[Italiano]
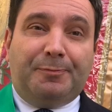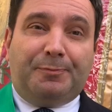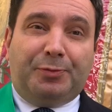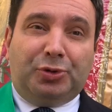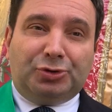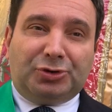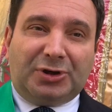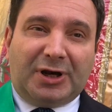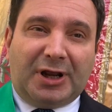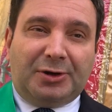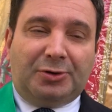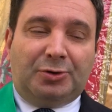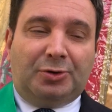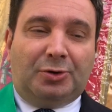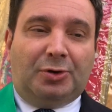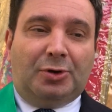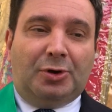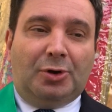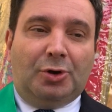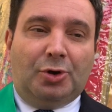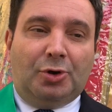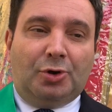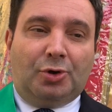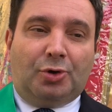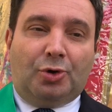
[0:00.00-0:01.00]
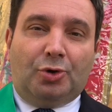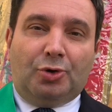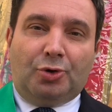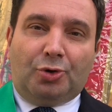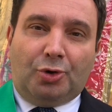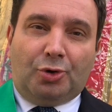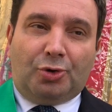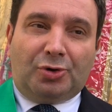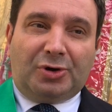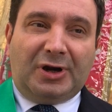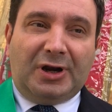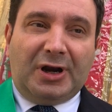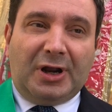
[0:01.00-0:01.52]
potranno
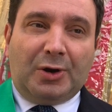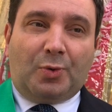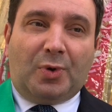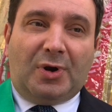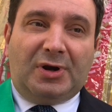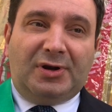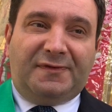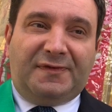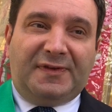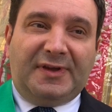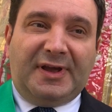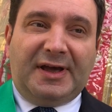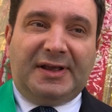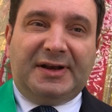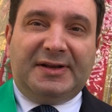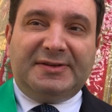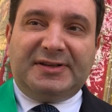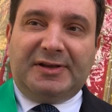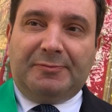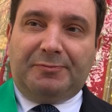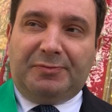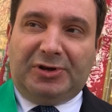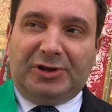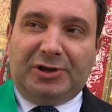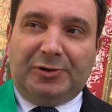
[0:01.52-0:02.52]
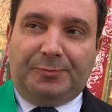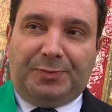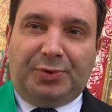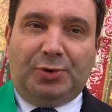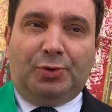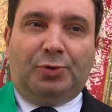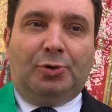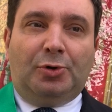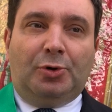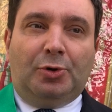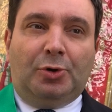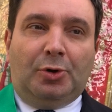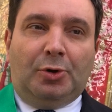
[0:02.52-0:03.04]
concorrere a qualificare sempre di più
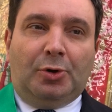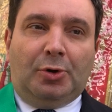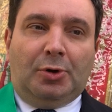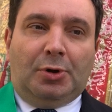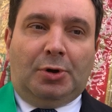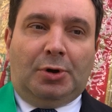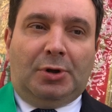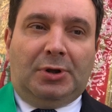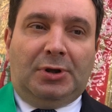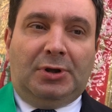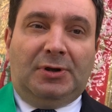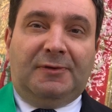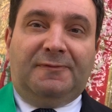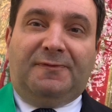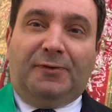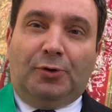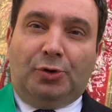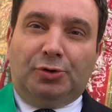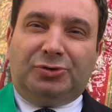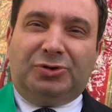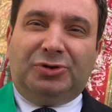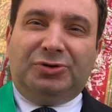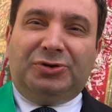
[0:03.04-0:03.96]
il volto,